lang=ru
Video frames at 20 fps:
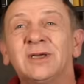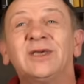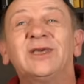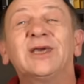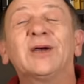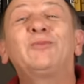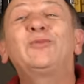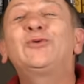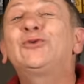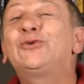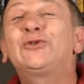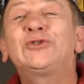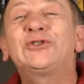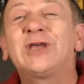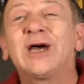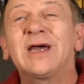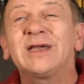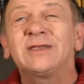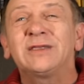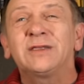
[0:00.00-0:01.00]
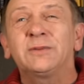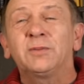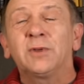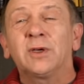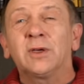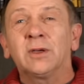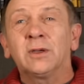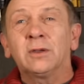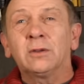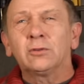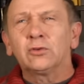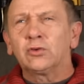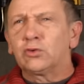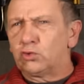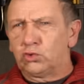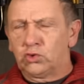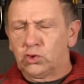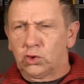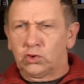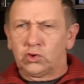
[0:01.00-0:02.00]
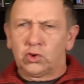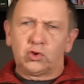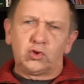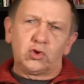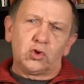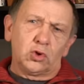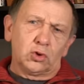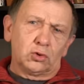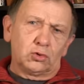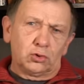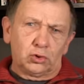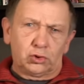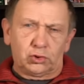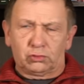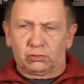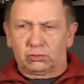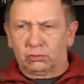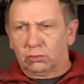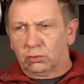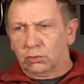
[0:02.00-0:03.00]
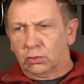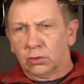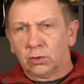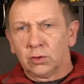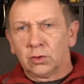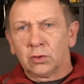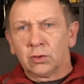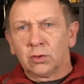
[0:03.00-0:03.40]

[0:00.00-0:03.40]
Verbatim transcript: я буду ждать тебя. Он говорит, не-не-не, ты что?